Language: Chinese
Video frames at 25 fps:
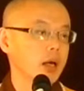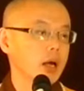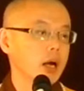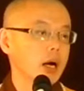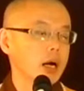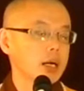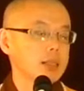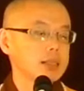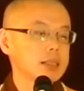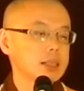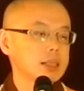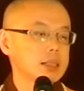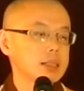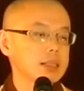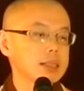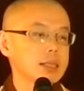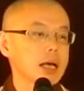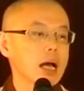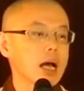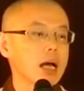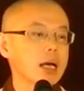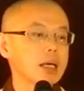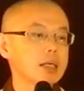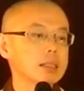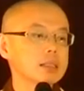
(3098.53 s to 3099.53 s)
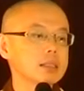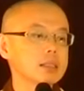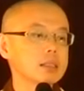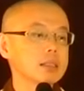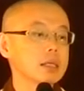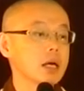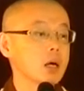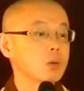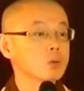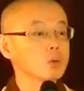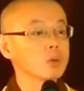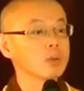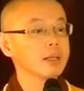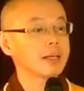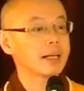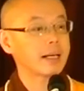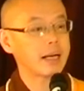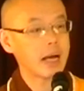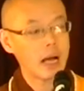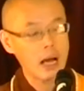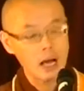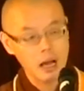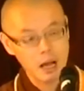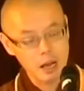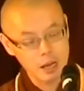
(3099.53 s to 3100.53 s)
而且下一次要去
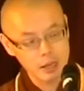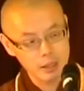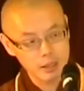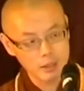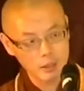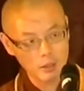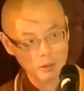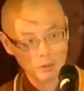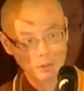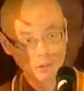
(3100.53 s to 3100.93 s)
改。